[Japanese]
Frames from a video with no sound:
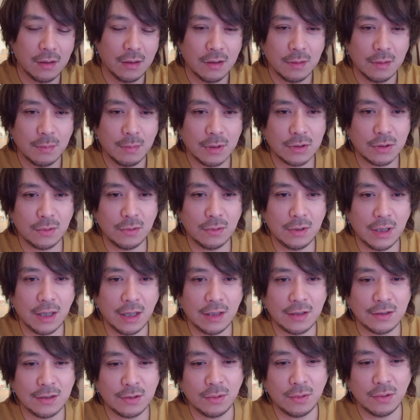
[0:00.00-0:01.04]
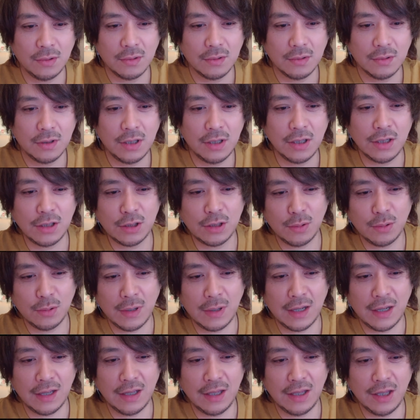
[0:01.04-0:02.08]
まあ、その中でそのキリスト
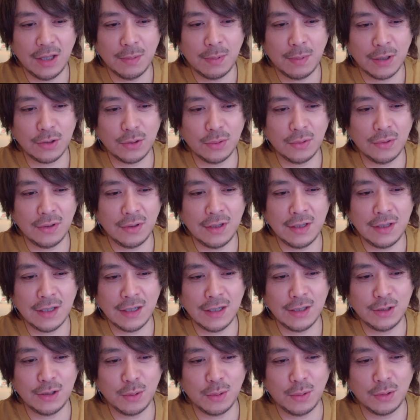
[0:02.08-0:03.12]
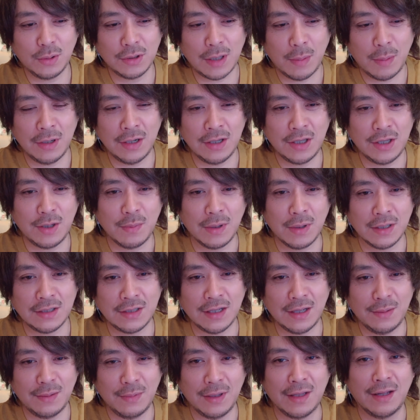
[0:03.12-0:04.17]
は居場所のいない人のために来まし
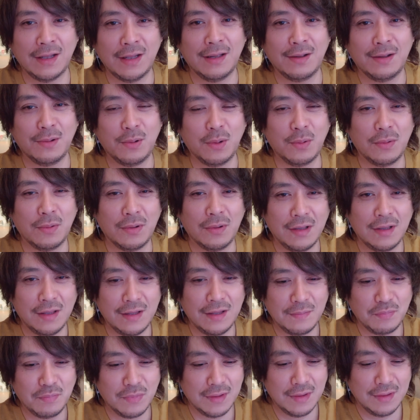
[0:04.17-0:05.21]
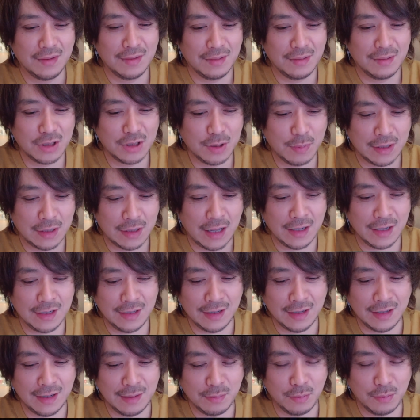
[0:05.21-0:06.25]
たみたいなこうつばた吐き
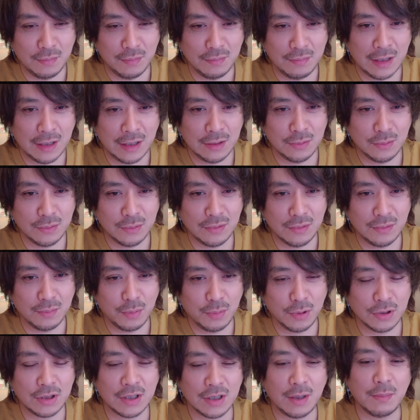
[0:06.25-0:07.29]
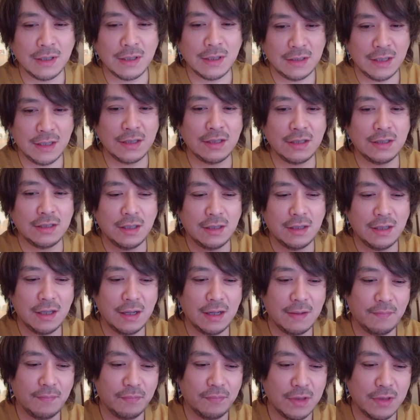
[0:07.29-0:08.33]
ながらあの牧師がメッセージして
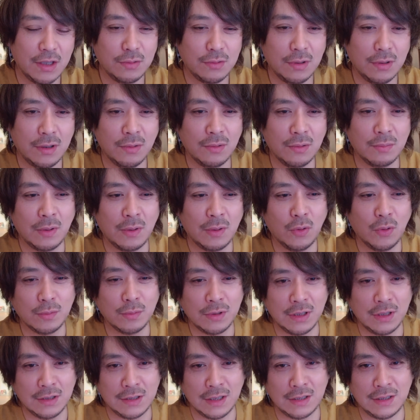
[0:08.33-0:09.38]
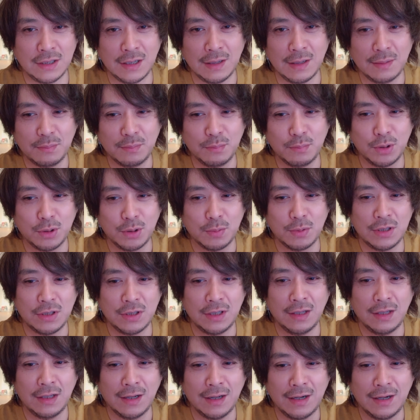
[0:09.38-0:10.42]
てでそれをまあホームレスたちがブツブツ
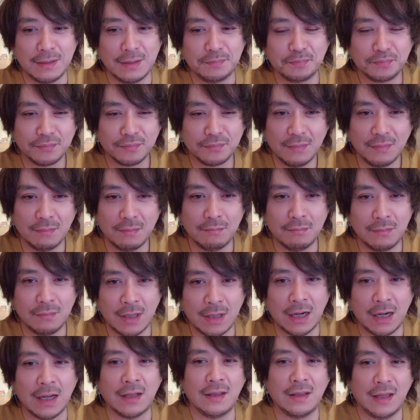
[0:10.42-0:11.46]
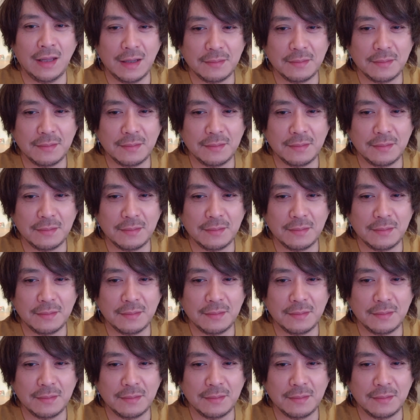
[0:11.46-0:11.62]
言いながら並んで